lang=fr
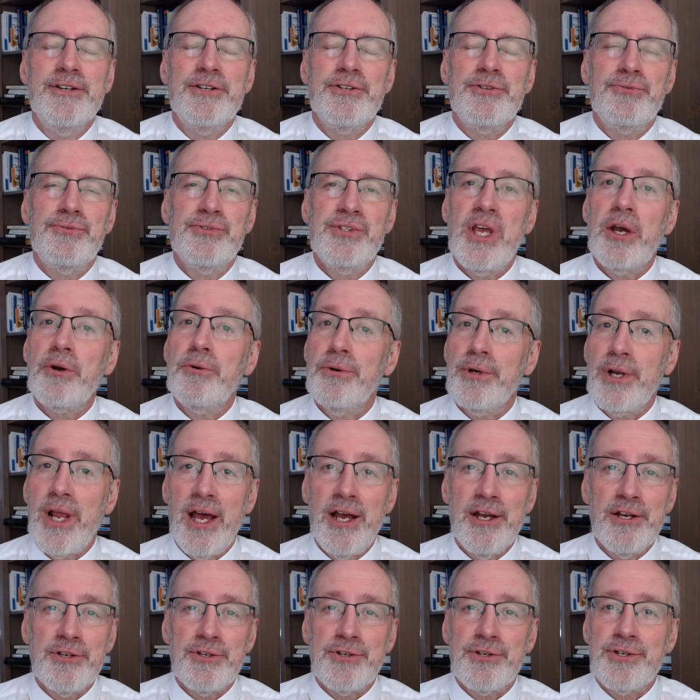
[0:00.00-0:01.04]
Je vous
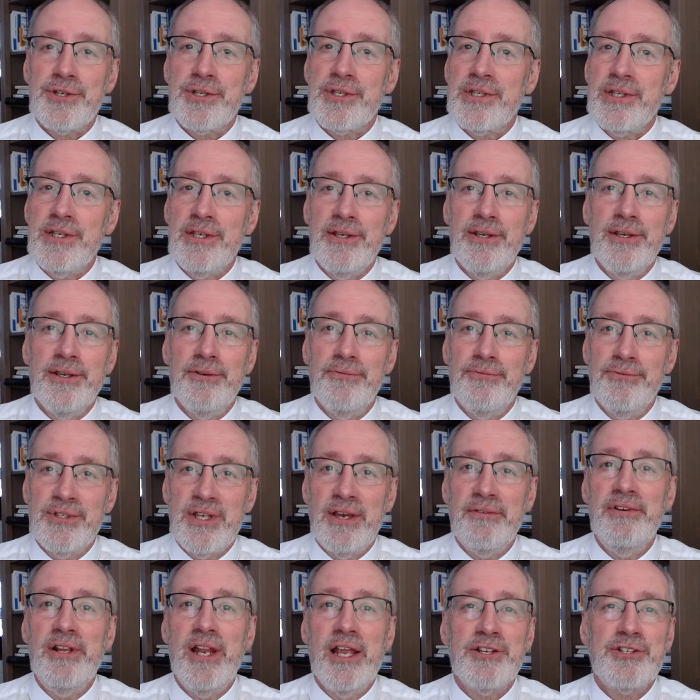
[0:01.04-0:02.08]
encourage, si vous
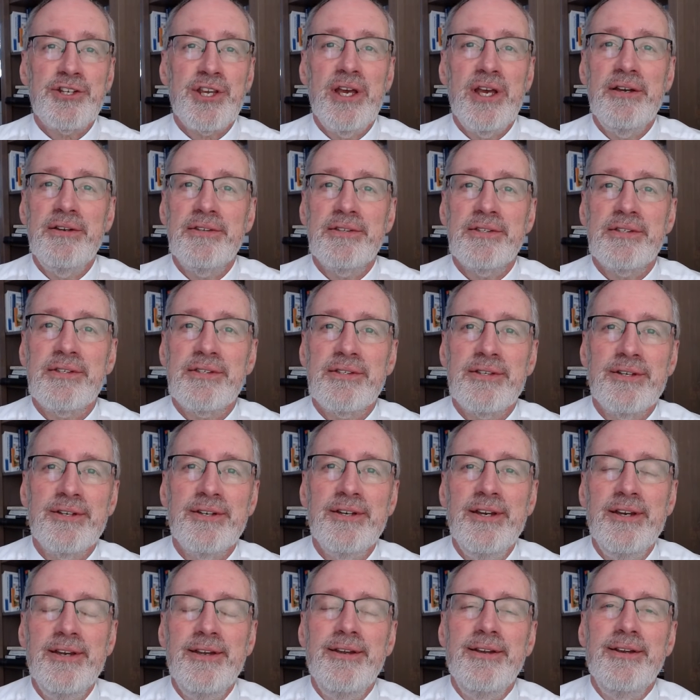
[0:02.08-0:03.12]
avez la chance, euh,
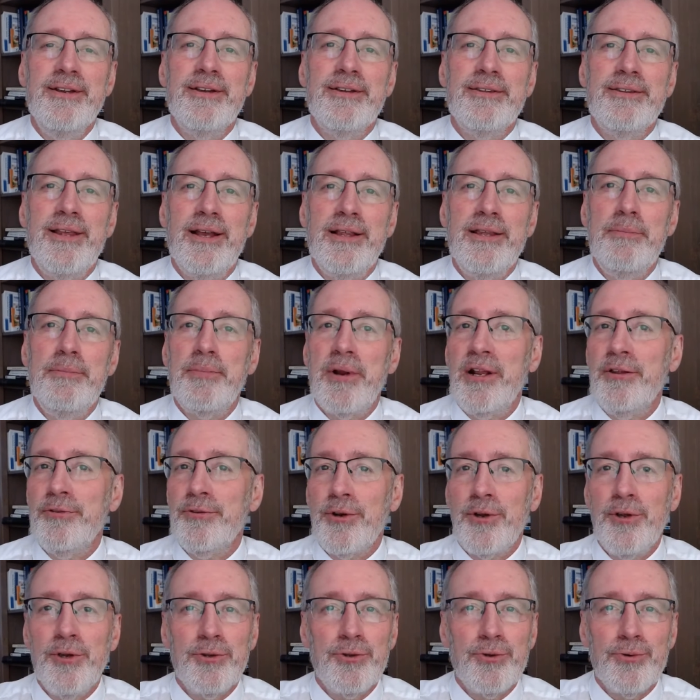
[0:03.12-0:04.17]
d'aller
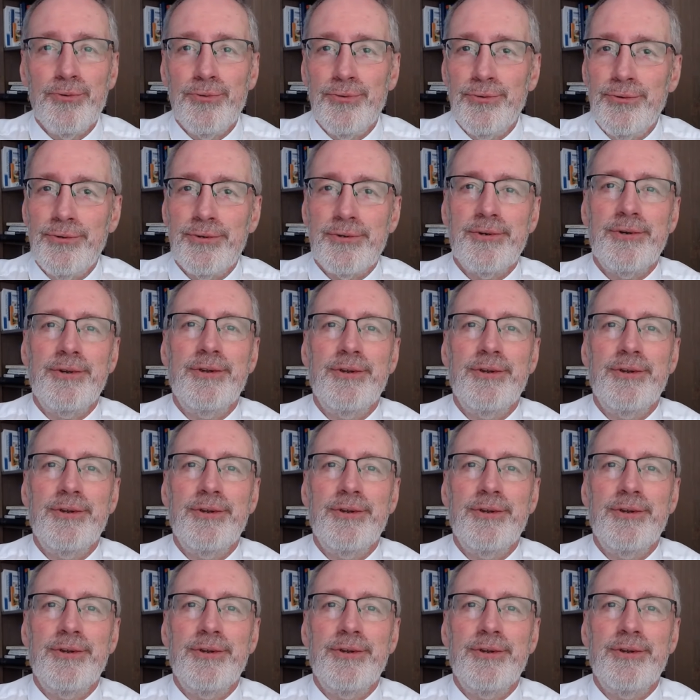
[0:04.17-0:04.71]
prendre un tour